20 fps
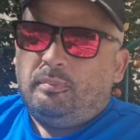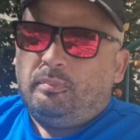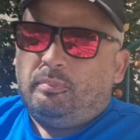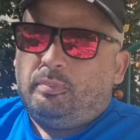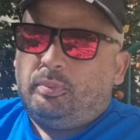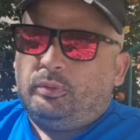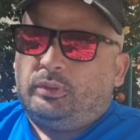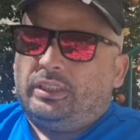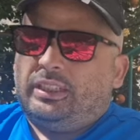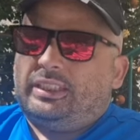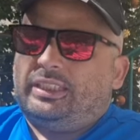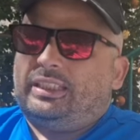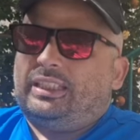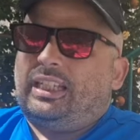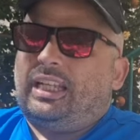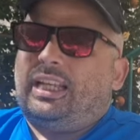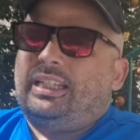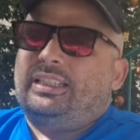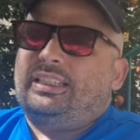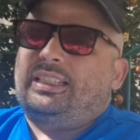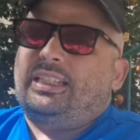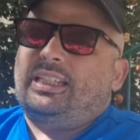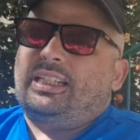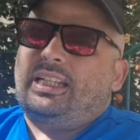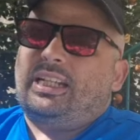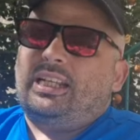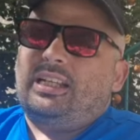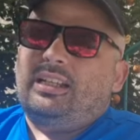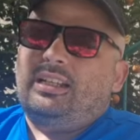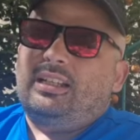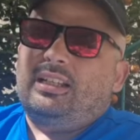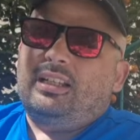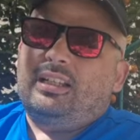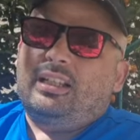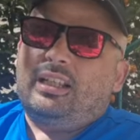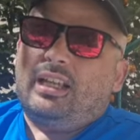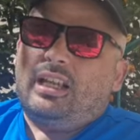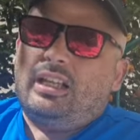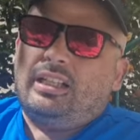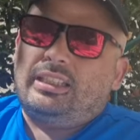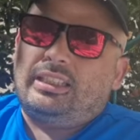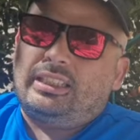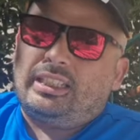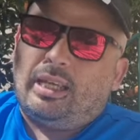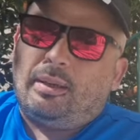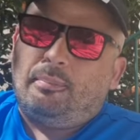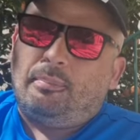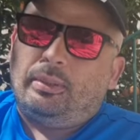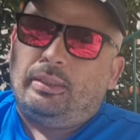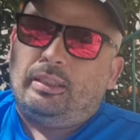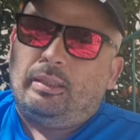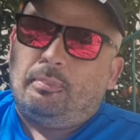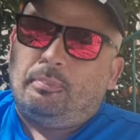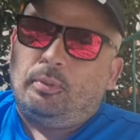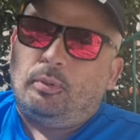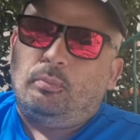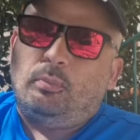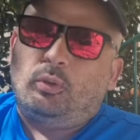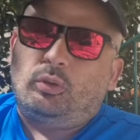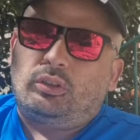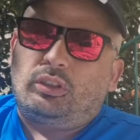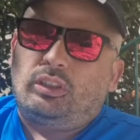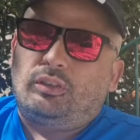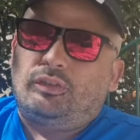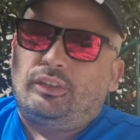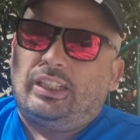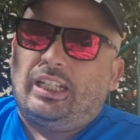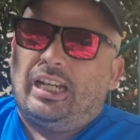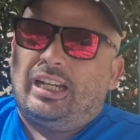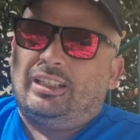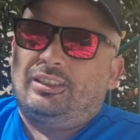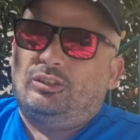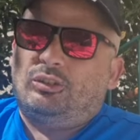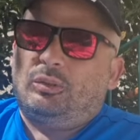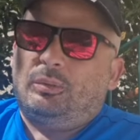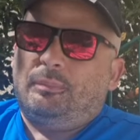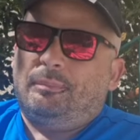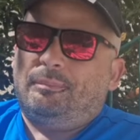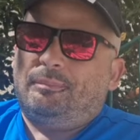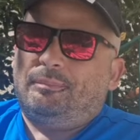potesse essere sempre di più mortificato